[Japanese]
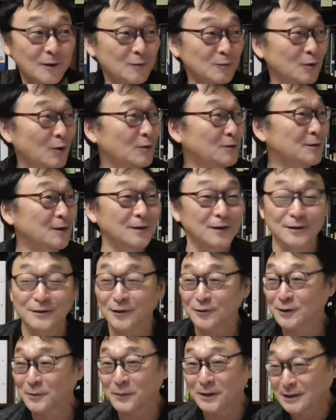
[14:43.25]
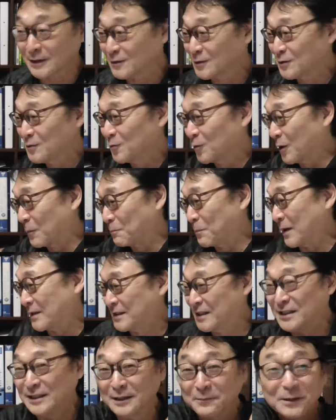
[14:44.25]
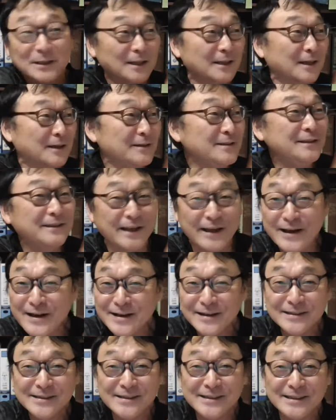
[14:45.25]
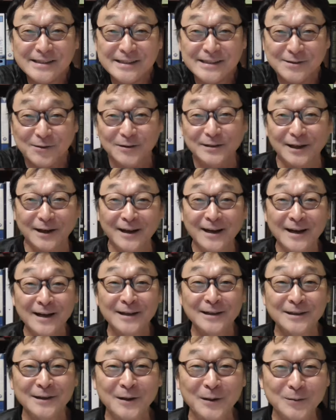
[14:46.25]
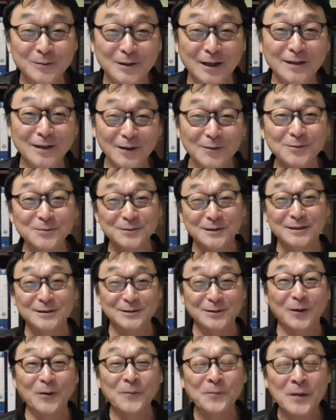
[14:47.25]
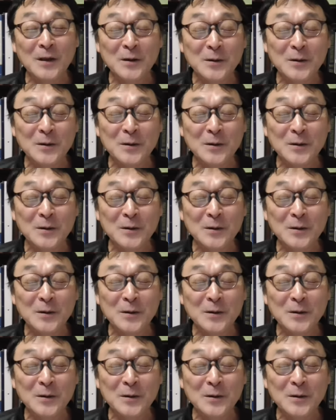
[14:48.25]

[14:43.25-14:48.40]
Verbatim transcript: なんやねんなんで、また次の子がパチーって、また、ケンジーとか言いながら叩くんですよ。